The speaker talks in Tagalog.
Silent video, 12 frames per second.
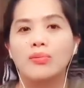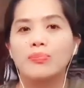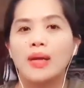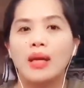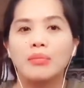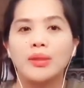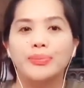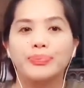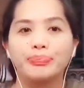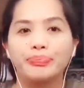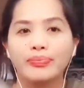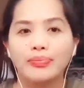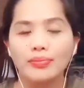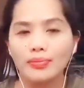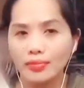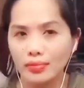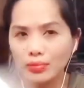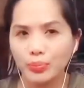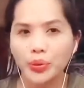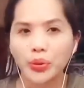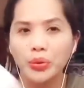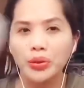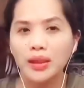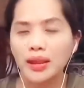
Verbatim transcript: Pero puduto